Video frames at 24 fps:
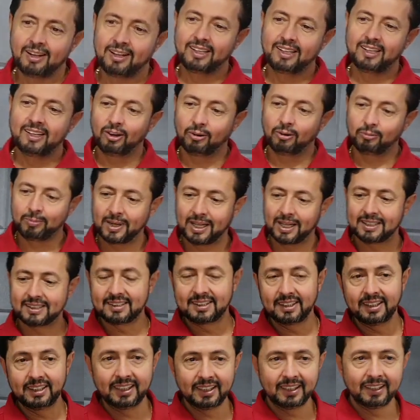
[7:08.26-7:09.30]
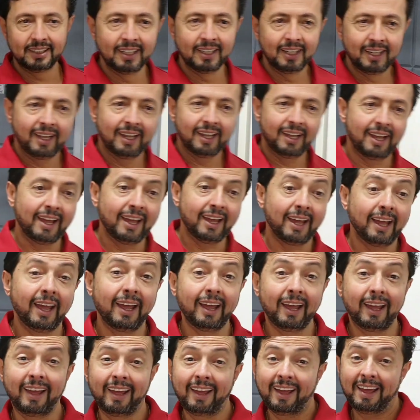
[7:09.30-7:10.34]
E é um prazer
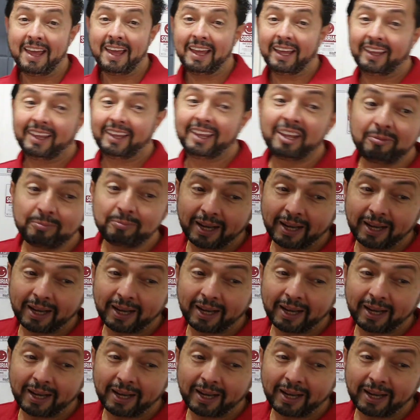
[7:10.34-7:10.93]
é, que em